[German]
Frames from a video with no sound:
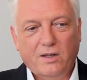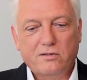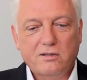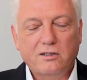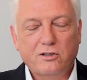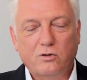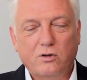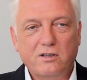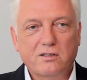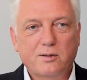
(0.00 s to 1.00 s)
ist ja nicht
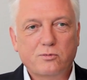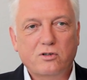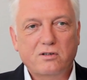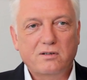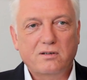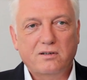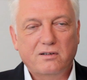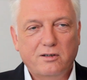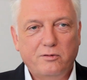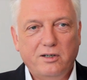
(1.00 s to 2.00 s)
neu, das gibt es schon äh,
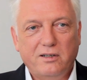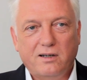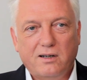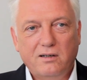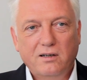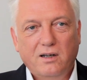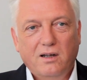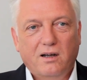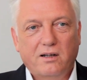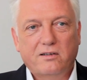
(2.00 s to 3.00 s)
seit vielen Jahren,
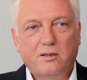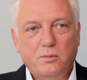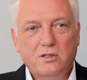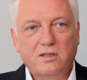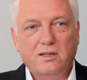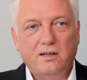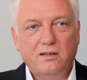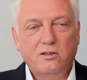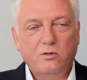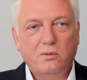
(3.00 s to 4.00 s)
hat sich ein bisschen
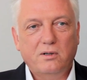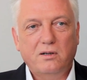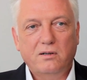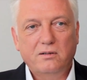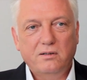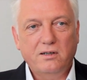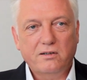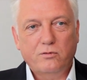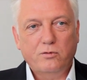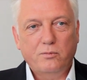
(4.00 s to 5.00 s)
geändert über die
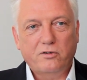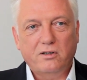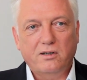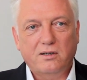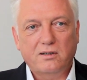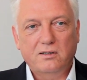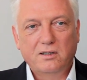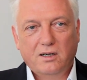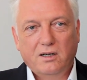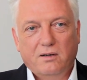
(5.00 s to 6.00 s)
letzten 15
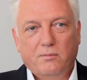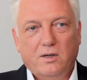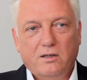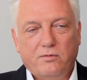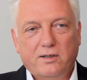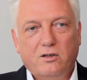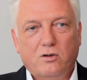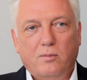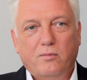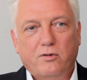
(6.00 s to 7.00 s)
Jahre. Man ist
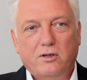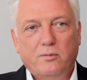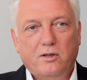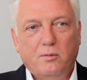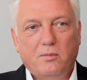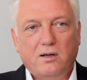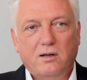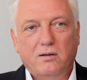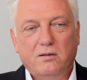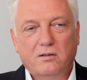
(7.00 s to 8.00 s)
weggekommen von dem
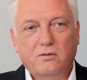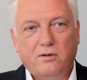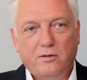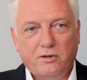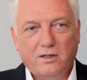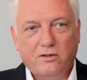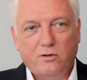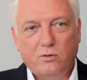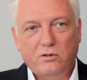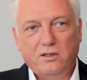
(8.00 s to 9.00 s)
Thema
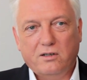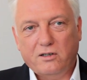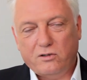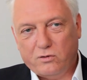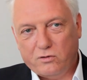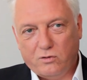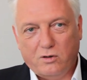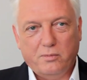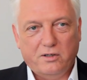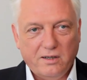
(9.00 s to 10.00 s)
Qualifikation hin Richtung zu
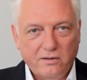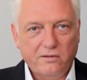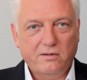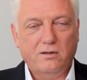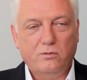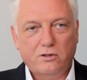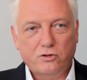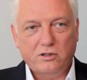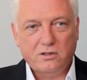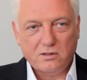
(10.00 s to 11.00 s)
Kompetenz. Der
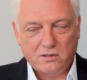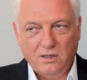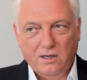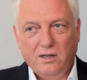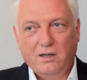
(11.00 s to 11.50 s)
Unterschied ist,